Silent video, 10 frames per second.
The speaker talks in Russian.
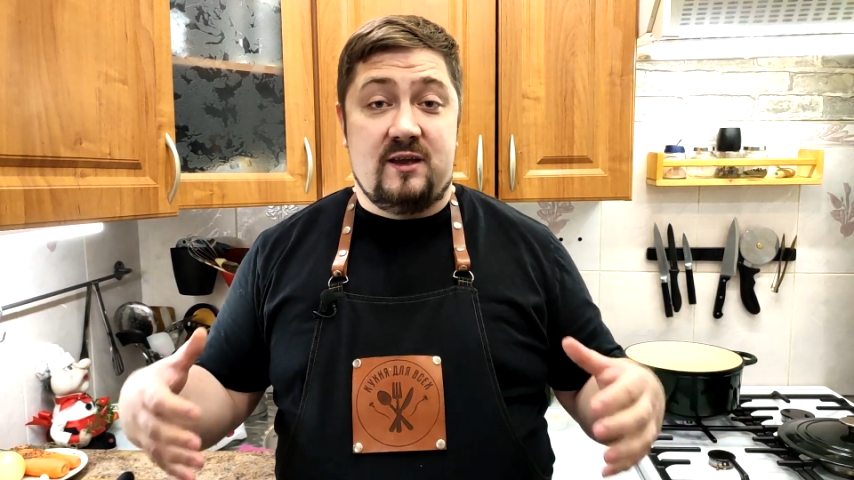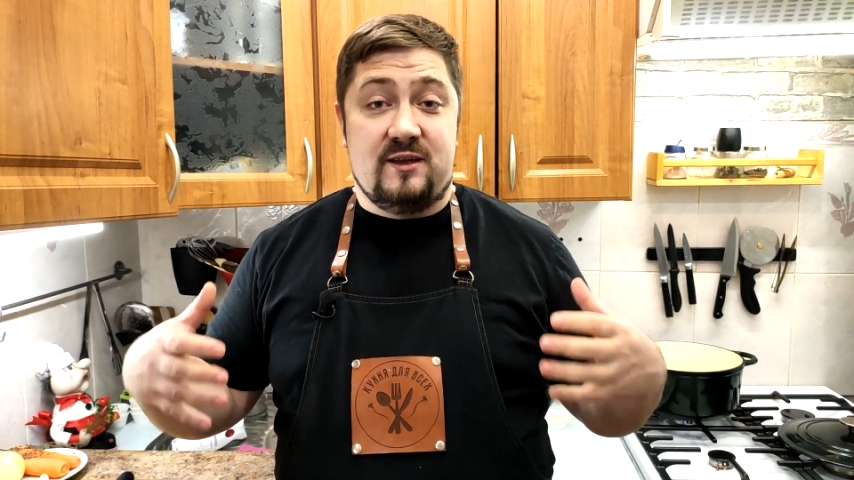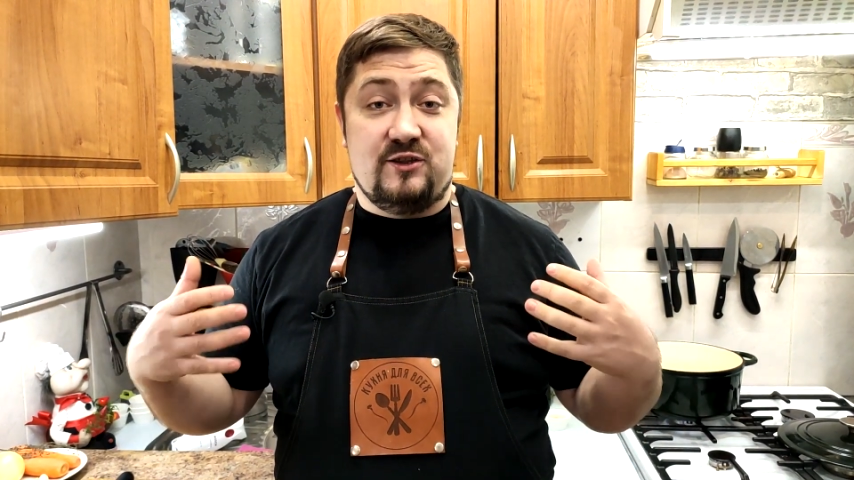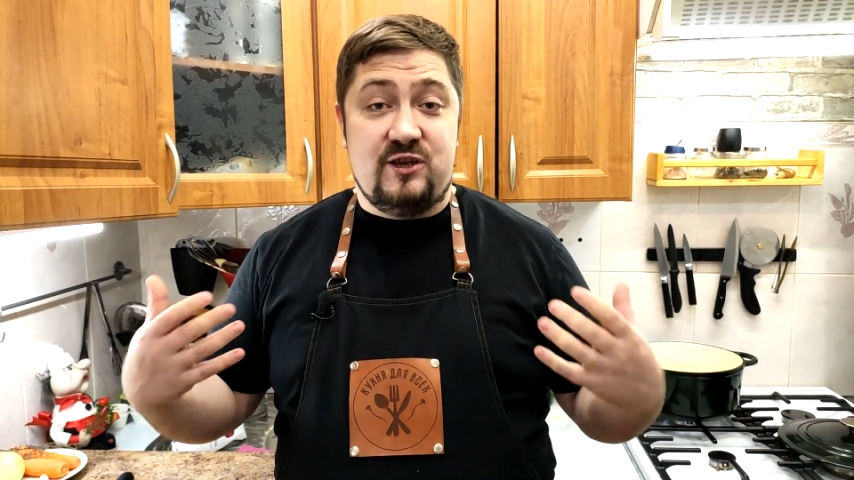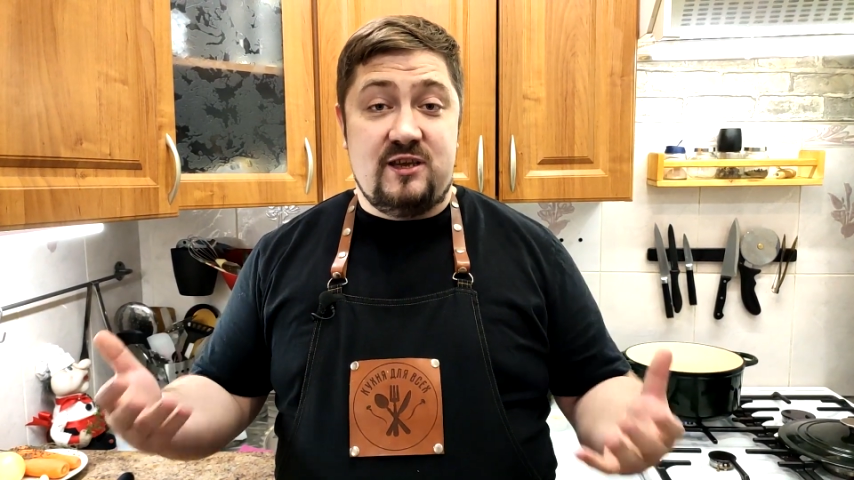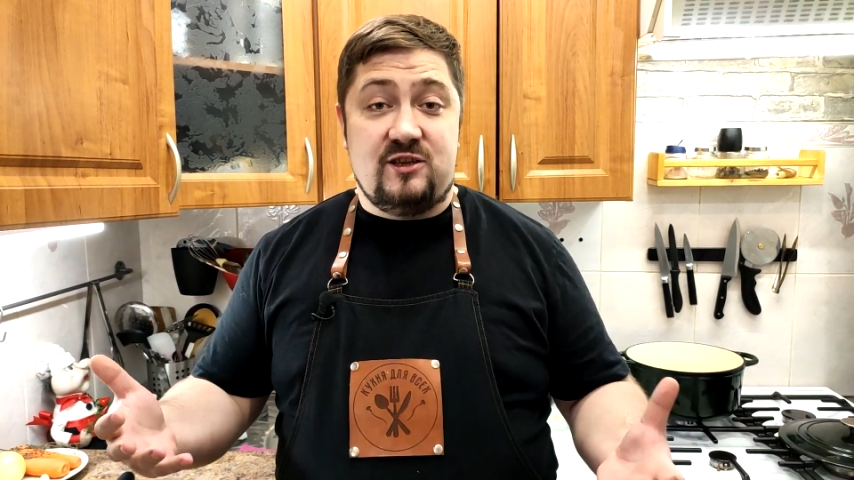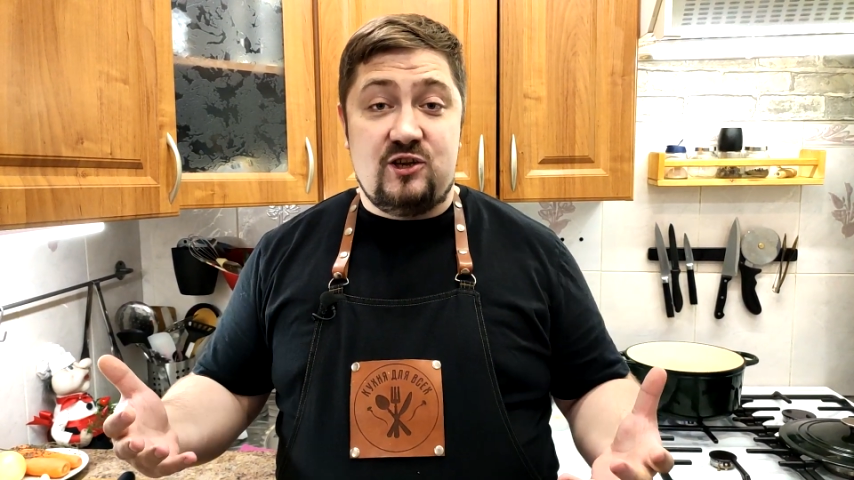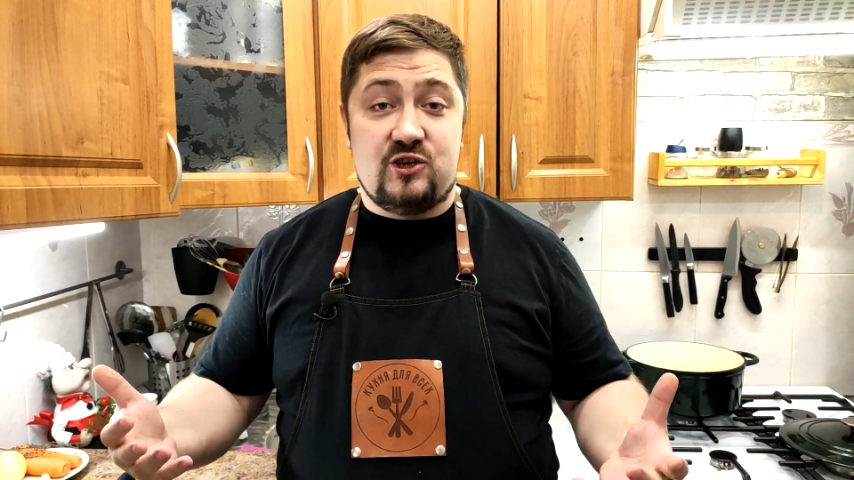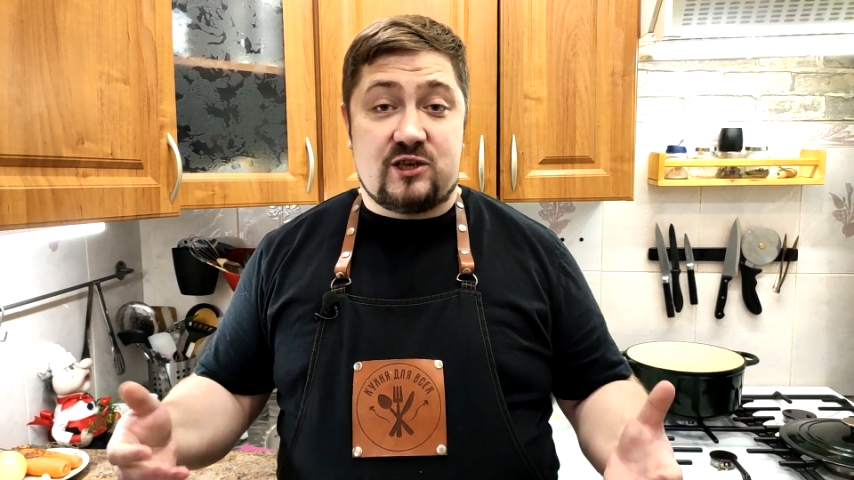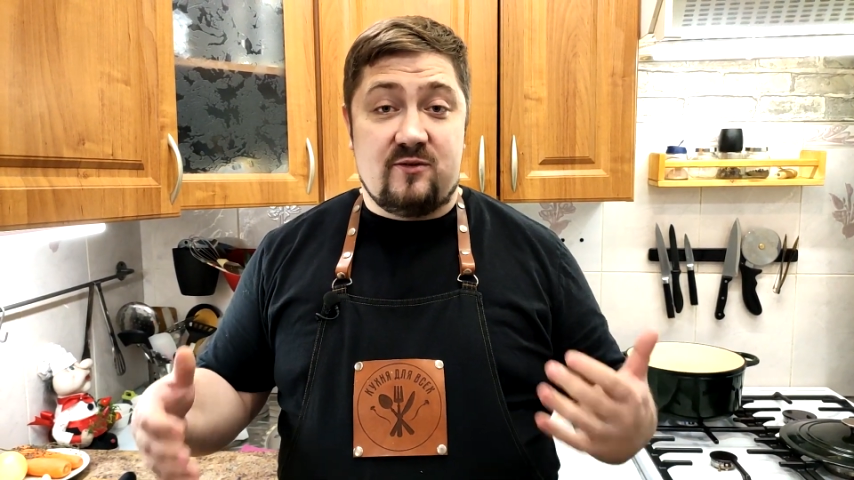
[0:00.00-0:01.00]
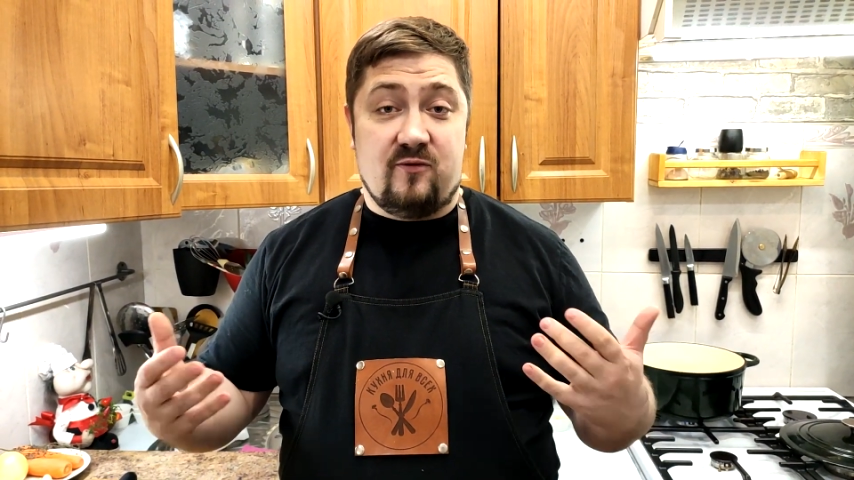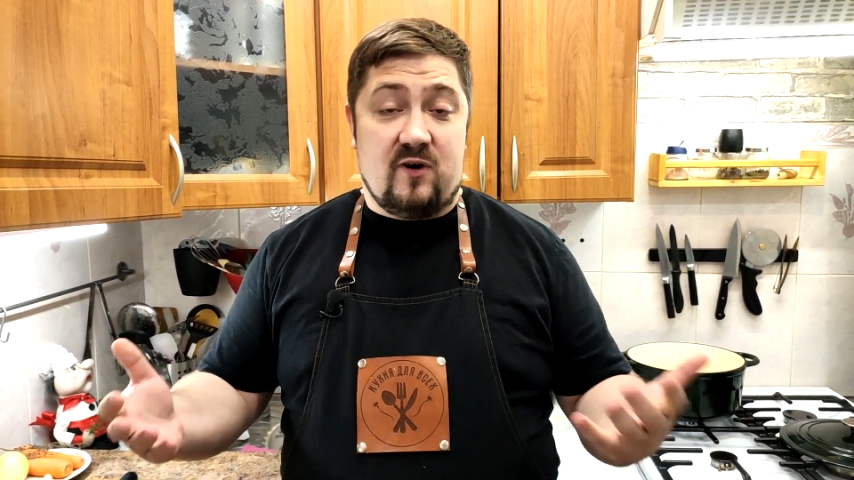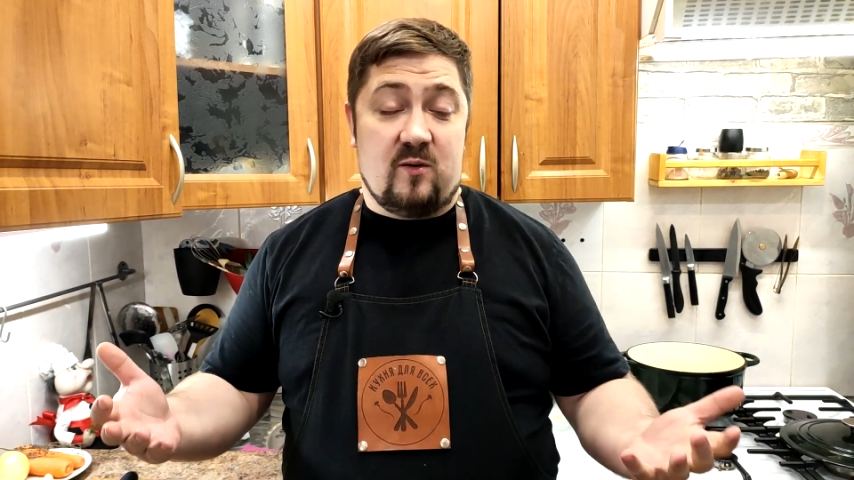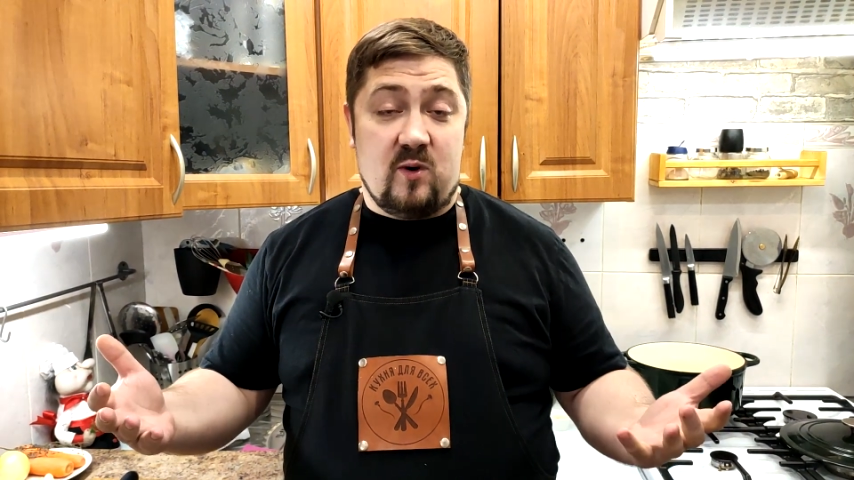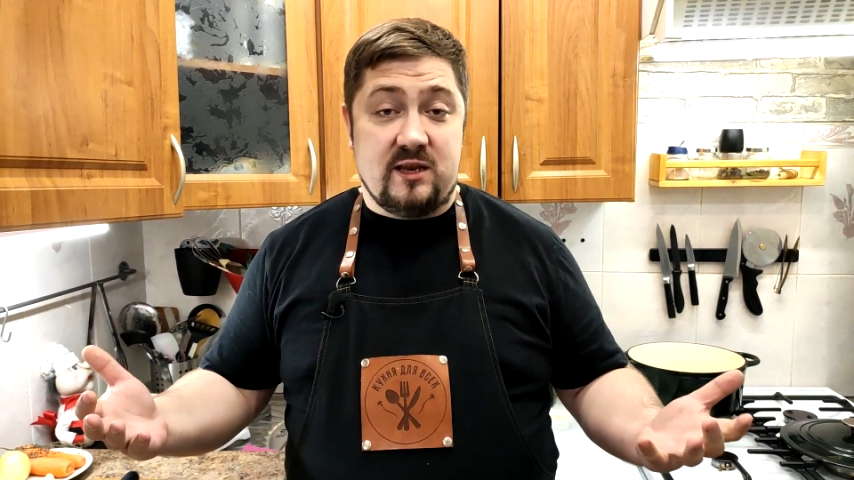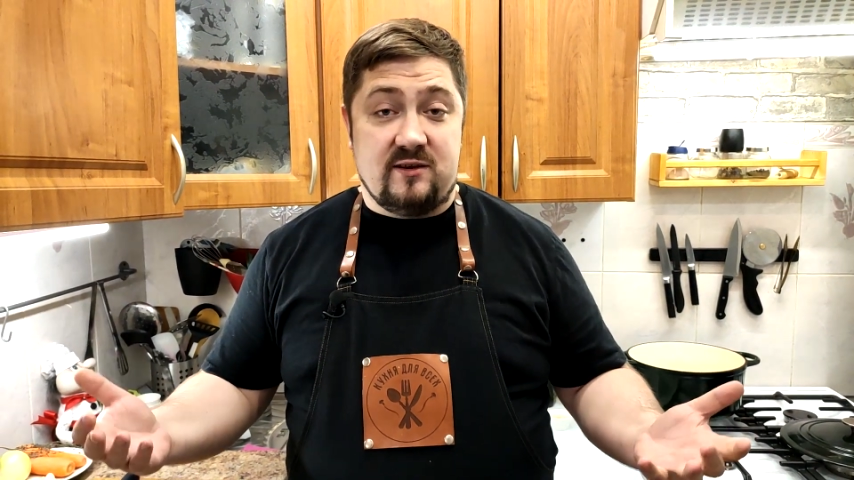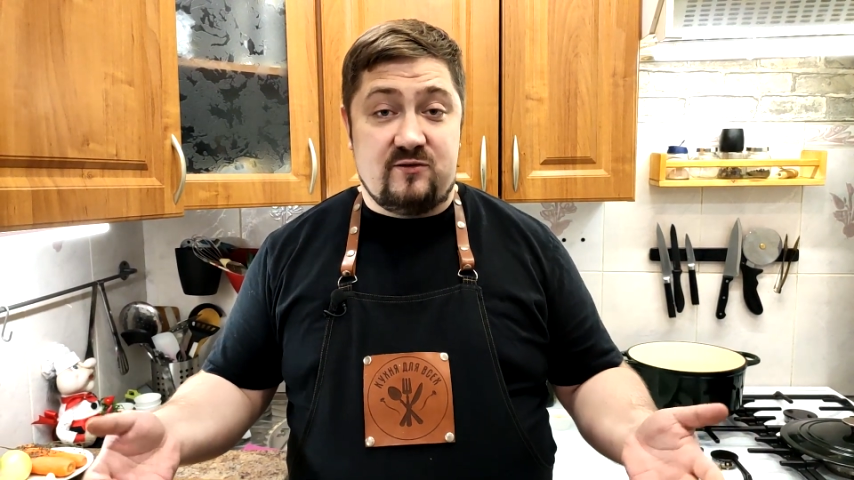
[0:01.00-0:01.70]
диетическом формате.